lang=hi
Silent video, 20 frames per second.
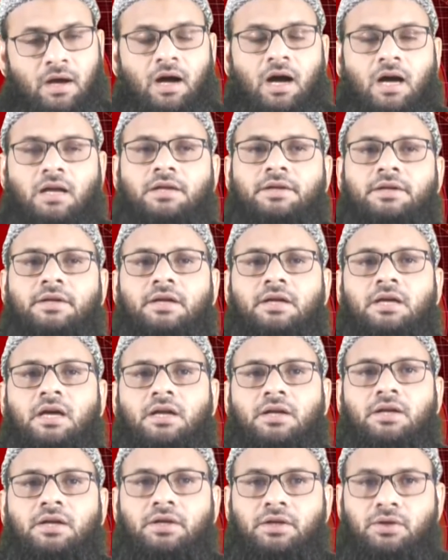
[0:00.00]
आल
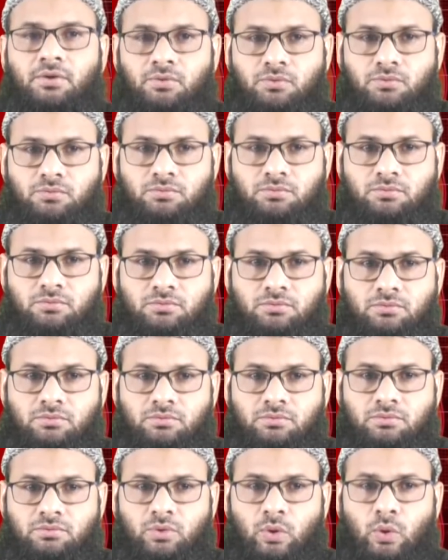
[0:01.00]
इंडिया रेडियो
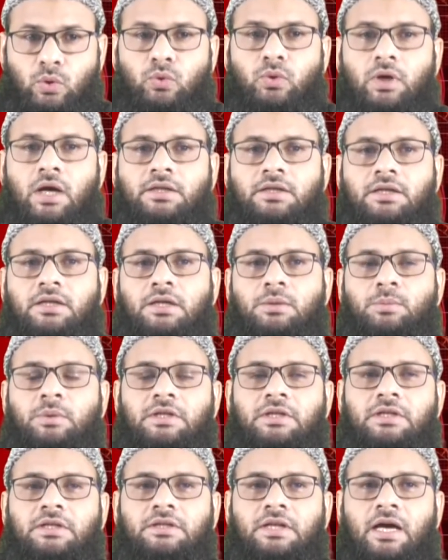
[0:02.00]
कोरोना की
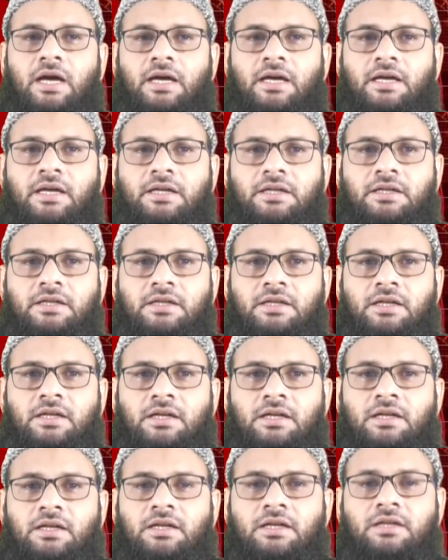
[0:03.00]
खबर देता है
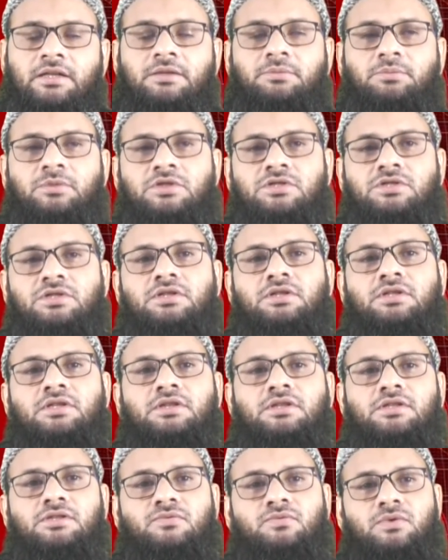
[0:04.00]
लेकिन मस्जिद की
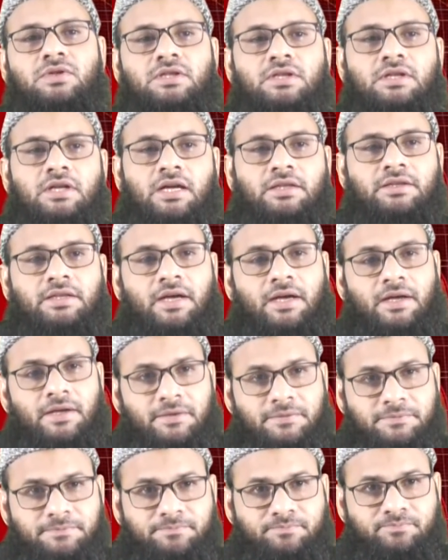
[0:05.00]
तस्वीर दिखाता
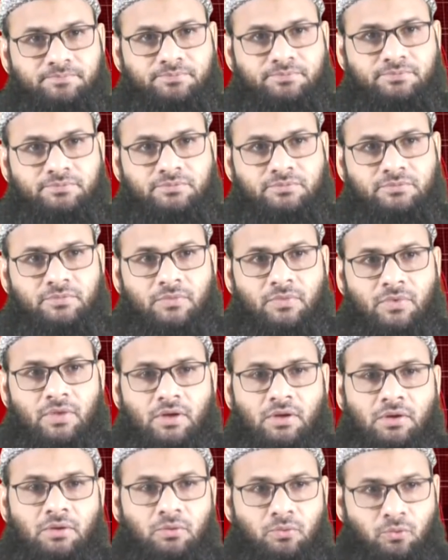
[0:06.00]
है
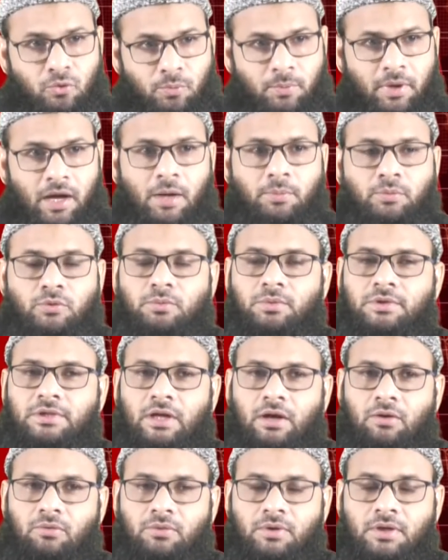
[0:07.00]
वो मैं आपको
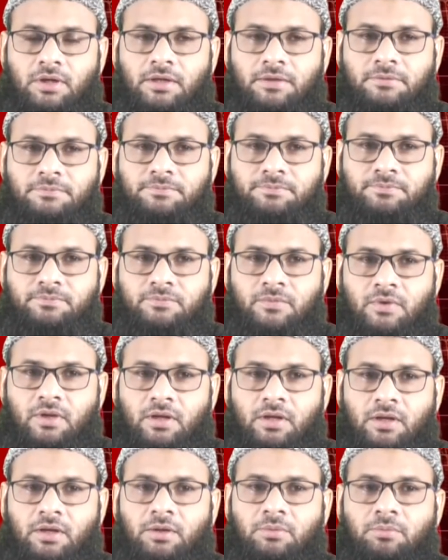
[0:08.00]
बताऊंगा
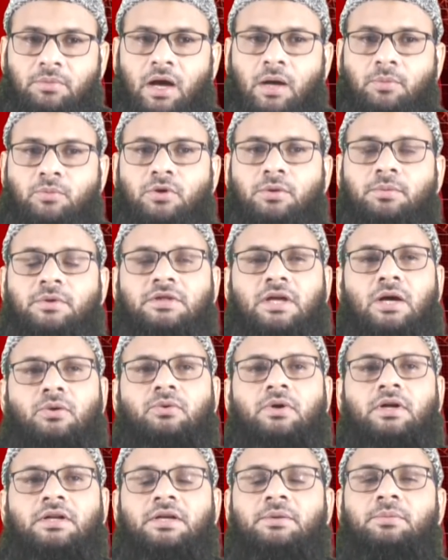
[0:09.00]
मैं आपको ये
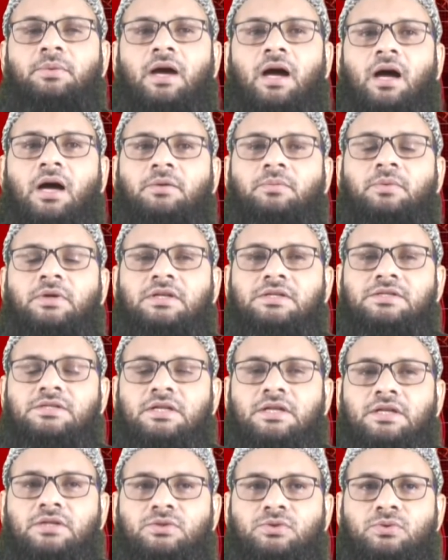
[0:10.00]
बताऊंगा कि बिहार में किस
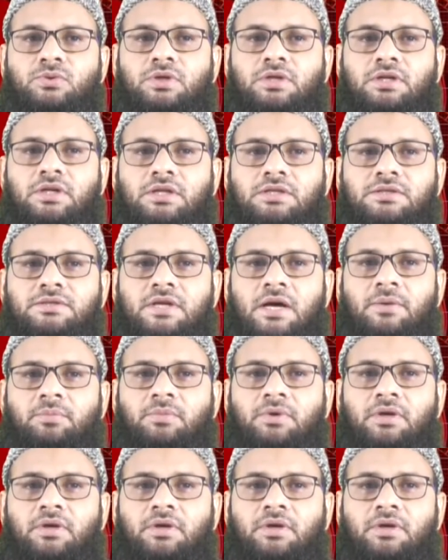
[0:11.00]
तरह चोरी के इल्ज़ाम